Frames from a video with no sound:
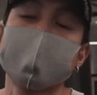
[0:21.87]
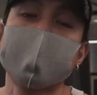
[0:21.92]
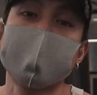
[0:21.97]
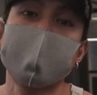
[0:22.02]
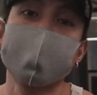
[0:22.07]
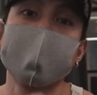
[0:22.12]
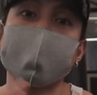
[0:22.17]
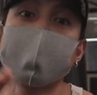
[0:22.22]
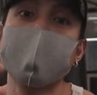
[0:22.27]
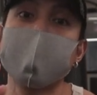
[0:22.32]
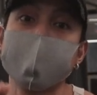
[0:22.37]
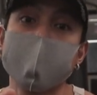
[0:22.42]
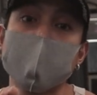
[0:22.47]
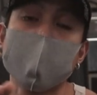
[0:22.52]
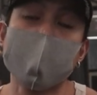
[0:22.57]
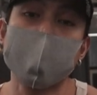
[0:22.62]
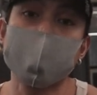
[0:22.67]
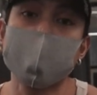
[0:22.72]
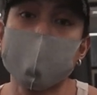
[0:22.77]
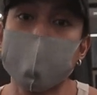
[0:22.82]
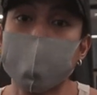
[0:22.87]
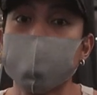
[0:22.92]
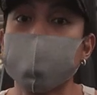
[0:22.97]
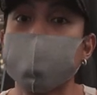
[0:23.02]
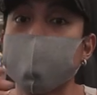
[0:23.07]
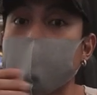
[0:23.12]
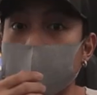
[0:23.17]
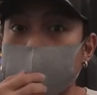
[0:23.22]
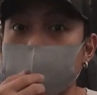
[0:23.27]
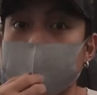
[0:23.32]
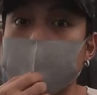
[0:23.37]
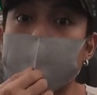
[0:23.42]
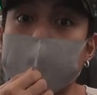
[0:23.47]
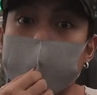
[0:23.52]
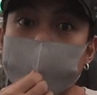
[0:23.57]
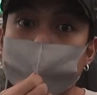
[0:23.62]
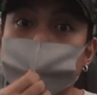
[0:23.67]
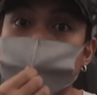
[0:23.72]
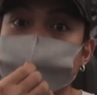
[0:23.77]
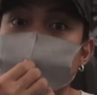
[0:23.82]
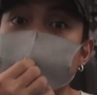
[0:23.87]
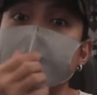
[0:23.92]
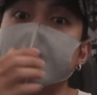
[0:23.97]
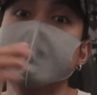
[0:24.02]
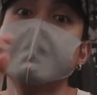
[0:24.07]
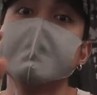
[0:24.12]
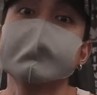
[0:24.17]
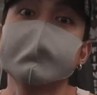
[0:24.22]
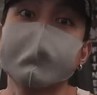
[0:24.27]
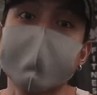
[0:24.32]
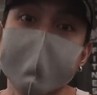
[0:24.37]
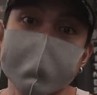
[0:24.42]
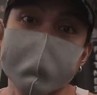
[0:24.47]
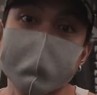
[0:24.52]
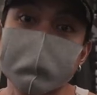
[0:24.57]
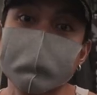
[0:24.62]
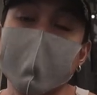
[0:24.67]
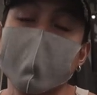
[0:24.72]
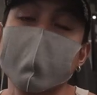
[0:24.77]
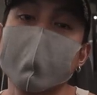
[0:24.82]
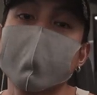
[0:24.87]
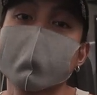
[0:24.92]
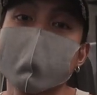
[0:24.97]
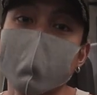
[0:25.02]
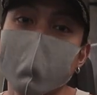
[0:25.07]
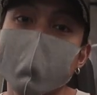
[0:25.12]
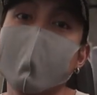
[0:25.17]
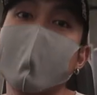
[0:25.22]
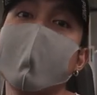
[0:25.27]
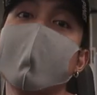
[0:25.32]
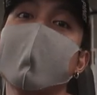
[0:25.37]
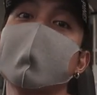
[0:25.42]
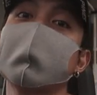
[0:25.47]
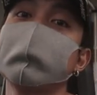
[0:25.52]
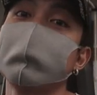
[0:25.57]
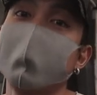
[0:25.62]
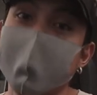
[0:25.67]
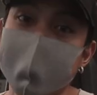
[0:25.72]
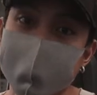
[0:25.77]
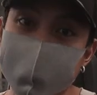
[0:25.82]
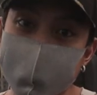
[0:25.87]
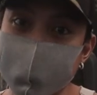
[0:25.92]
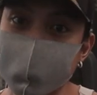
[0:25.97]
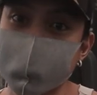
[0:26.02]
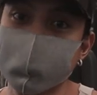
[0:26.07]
Uh, may mga nagawa na akong vlog before chest pero ito kakaiba.